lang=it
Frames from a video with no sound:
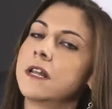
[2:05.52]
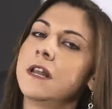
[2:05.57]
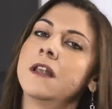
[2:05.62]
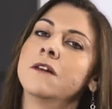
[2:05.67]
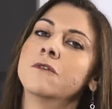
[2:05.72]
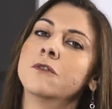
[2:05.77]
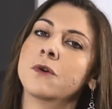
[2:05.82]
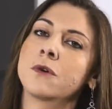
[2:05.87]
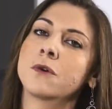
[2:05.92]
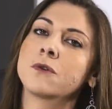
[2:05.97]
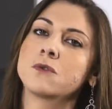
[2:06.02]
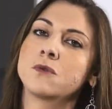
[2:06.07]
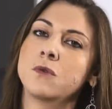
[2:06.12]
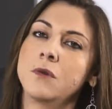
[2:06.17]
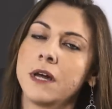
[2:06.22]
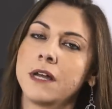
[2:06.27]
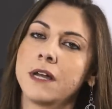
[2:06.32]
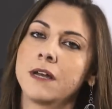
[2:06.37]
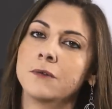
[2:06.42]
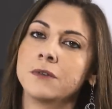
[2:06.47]
del lavoro
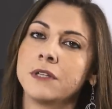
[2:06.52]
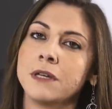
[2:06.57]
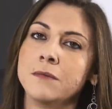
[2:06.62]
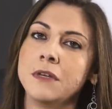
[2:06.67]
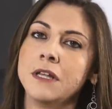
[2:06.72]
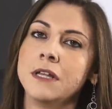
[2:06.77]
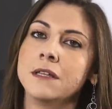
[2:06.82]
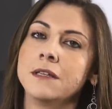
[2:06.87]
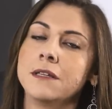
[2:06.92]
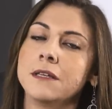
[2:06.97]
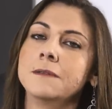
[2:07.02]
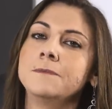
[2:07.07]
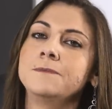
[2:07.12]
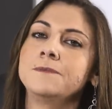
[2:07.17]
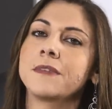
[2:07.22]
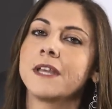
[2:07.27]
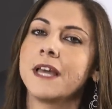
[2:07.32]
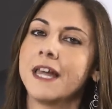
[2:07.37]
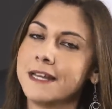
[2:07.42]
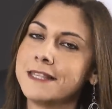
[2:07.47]
sull'accountability.
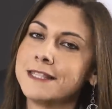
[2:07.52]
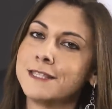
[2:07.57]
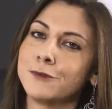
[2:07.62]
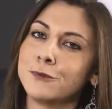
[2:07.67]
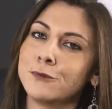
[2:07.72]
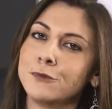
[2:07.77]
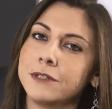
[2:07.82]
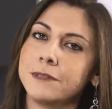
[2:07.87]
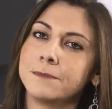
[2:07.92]
Grazie a